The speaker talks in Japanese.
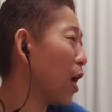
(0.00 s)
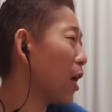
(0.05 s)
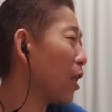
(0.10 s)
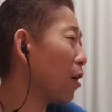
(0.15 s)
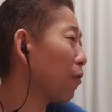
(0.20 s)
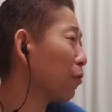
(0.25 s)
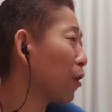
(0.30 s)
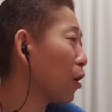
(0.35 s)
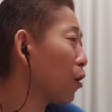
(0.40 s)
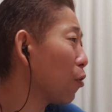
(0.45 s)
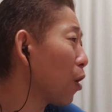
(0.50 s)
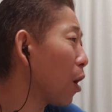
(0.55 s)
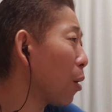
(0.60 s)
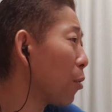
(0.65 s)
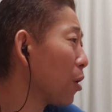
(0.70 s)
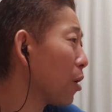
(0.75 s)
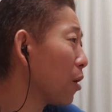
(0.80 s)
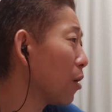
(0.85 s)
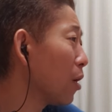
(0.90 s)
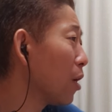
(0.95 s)
な二人の
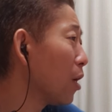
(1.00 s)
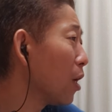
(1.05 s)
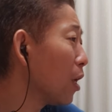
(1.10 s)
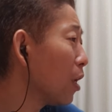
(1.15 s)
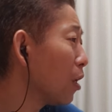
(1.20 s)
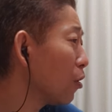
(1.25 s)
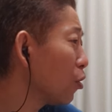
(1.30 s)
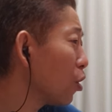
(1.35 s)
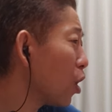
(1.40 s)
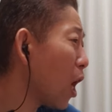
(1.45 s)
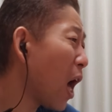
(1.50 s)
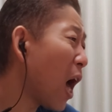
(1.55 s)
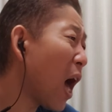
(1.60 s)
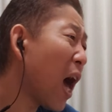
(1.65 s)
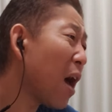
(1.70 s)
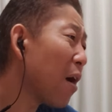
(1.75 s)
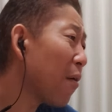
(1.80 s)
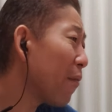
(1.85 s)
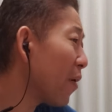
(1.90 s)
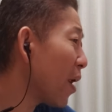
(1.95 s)
ハモリ。サ
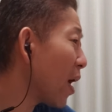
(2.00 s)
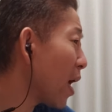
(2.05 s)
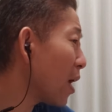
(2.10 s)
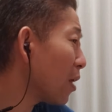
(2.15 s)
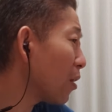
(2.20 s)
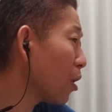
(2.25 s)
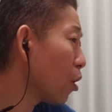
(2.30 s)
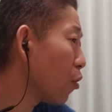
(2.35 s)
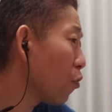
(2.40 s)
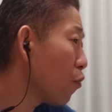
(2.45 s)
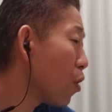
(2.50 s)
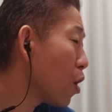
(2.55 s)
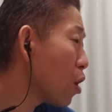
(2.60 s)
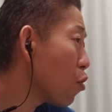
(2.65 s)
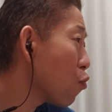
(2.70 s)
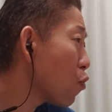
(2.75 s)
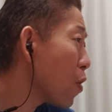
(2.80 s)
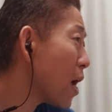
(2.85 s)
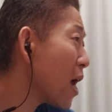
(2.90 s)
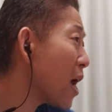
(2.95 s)
イブレス、
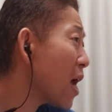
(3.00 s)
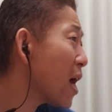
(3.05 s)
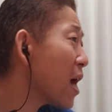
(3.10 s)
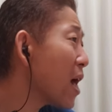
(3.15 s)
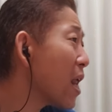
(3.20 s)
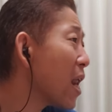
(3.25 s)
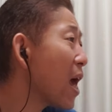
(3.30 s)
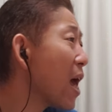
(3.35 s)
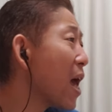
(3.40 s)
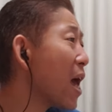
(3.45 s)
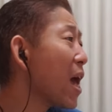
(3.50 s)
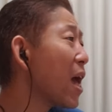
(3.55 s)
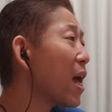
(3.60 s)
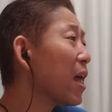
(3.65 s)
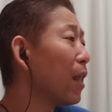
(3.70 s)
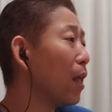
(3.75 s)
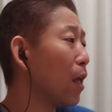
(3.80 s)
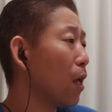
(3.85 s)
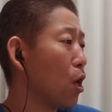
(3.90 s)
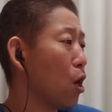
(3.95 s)

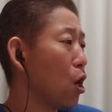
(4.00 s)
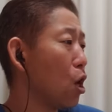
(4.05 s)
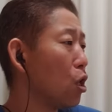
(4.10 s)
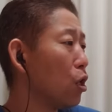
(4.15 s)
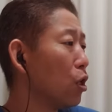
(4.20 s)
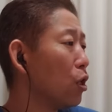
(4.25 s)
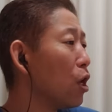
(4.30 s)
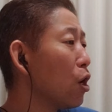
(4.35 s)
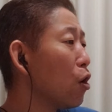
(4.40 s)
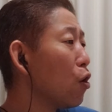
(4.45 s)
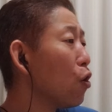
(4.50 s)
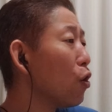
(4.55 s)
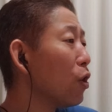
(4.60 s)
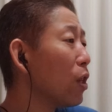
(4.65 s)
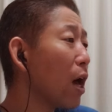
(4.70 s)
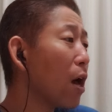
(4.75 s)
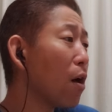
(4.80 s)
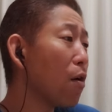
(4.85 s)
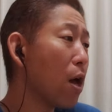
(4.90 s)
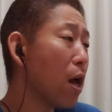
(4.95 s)
フィー To
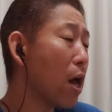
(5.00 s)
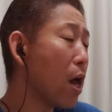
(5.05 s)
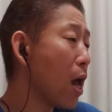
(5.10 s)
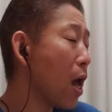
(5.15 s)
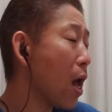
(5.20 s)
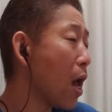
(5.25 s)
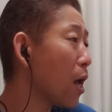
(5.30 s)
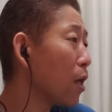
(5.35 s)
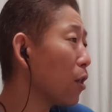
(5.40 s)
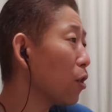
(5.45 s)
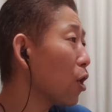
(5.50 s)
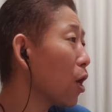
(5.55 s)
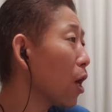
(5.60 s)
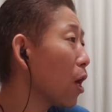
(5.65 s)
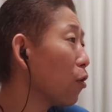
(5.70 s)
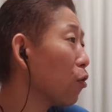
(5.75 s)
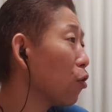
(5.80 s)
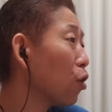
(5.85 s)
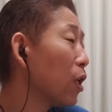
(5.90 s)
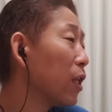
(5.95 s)
the e d
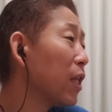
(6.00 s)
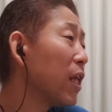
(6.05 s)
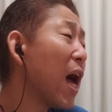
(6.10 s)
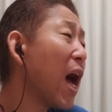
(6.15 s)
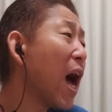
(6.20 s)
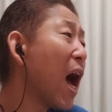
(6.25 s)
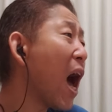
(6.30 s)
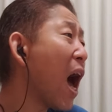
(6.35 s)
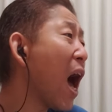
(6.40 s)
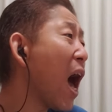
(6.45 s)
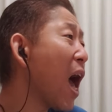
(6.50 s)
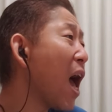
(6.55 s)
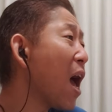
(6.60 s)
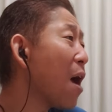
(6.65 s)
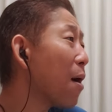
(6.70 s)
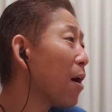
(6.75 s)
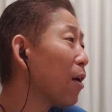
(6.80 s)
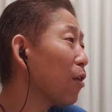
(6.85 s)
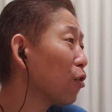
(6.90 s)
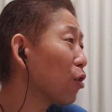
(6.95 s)
d i
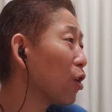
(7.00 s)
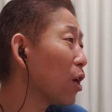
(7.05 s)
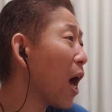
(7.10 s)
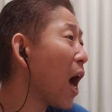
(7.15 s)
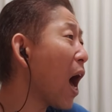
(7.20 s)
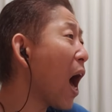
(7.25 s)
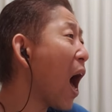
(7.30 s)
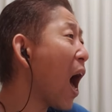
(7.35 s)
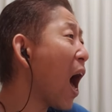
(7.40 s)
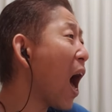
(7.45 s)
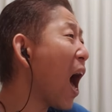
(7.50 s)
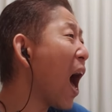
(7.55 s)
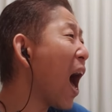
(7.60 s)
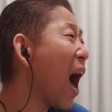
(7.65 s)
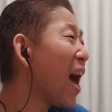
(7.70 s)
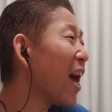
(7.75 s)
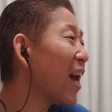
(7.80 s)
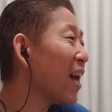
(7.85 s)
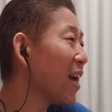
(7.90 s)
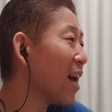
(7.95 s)
a m
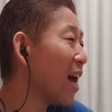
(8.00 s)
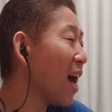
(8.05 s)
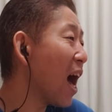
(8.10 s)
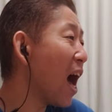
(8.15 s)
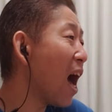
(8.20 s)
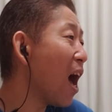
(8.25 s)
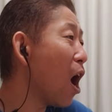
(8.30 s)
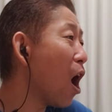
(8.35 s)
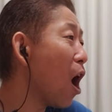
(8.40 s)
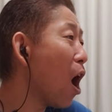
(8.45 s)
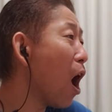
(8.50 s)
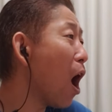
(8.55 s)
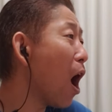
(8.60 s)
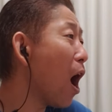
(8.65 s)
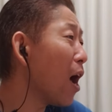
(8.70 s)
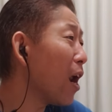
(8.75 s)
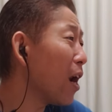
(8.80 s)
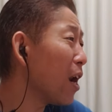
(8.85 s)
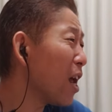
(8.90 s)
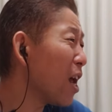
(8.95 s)
sky. ハれ
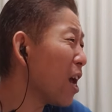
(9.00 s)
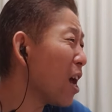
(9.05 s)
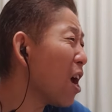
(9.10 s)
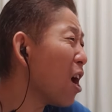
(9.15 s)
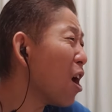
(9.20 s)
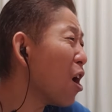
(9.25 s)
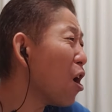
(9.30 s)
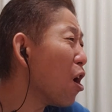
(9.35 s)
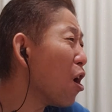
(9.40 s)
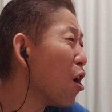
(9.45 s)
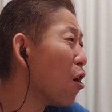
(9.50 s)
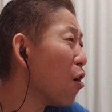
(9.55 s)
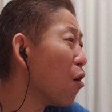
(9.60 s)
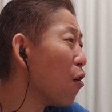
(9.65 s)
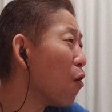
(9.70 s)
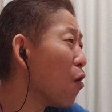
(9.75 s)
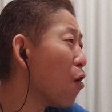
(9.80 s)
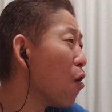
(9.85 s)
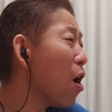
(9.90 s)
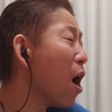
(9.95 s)

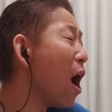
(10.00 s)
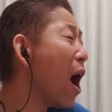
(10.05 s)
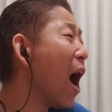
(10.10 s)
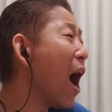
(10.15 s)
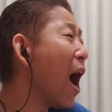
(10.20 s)
は、